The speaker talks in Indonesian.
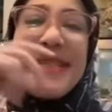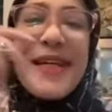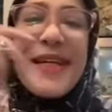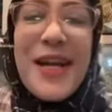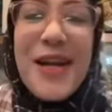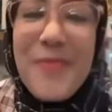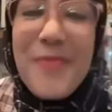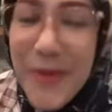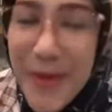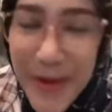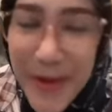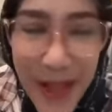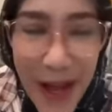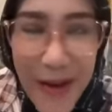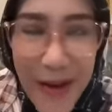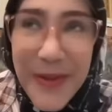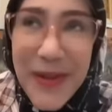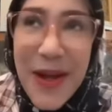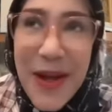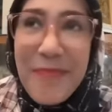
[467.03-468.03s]
Sekarang menurut
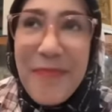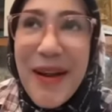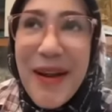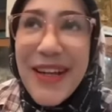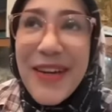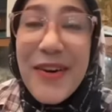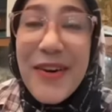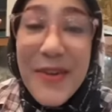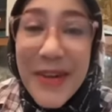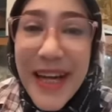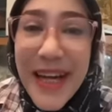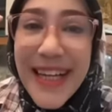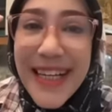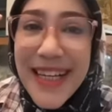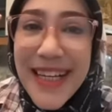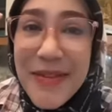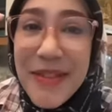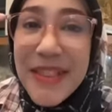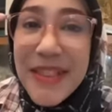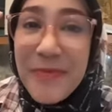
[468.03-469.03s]
aku yang paling oke okay
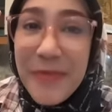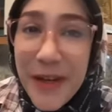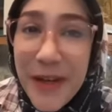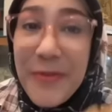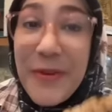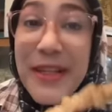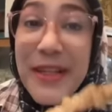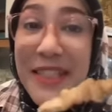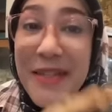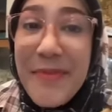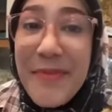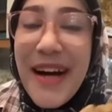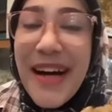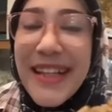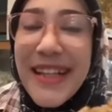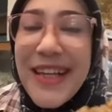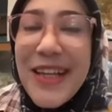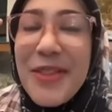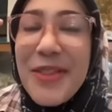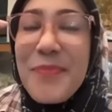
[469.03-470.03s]
nih sefrekuensi
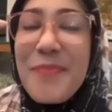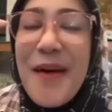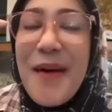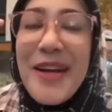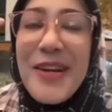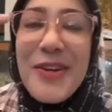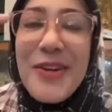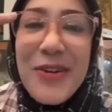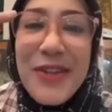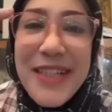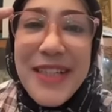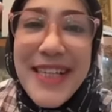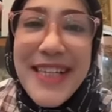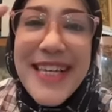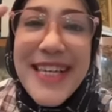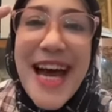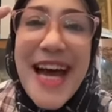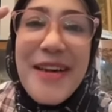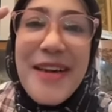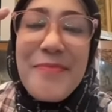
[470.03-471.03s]
banget yaitu Pak Dodi
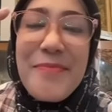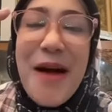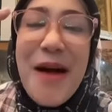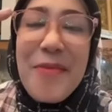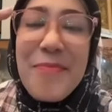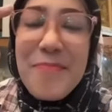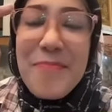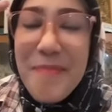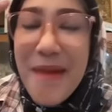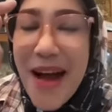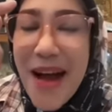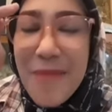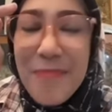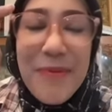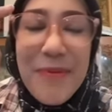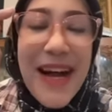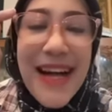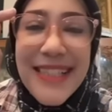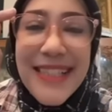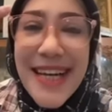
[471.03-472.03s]
dan Bapak
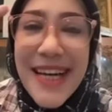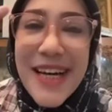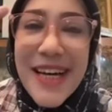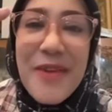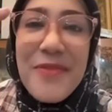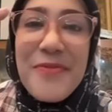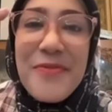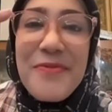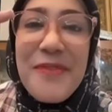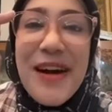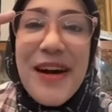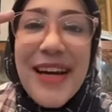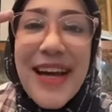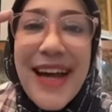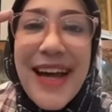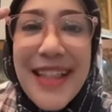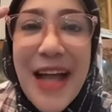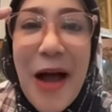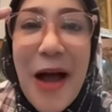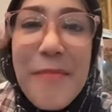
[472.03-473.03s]
pengacara
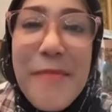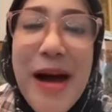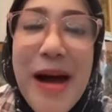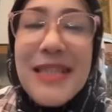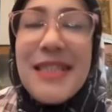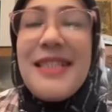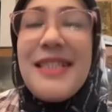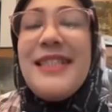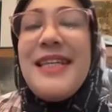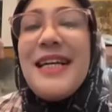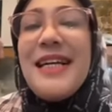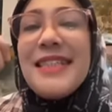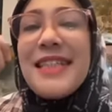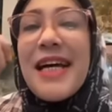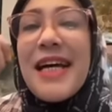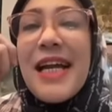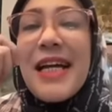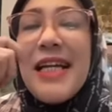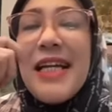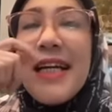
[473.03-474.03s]
Farhat Abbas yang
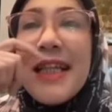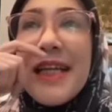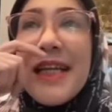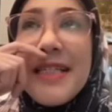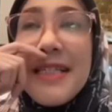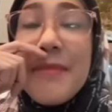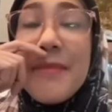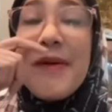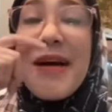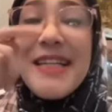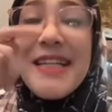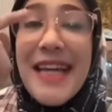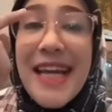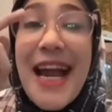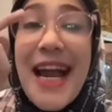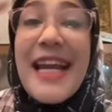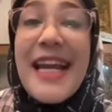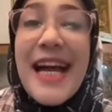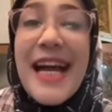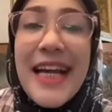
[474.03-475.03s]
sekarang ini katanya sih
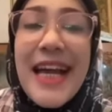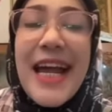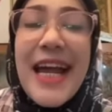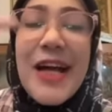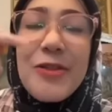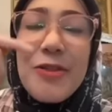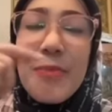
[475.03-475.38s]
pengacara anaknya ya,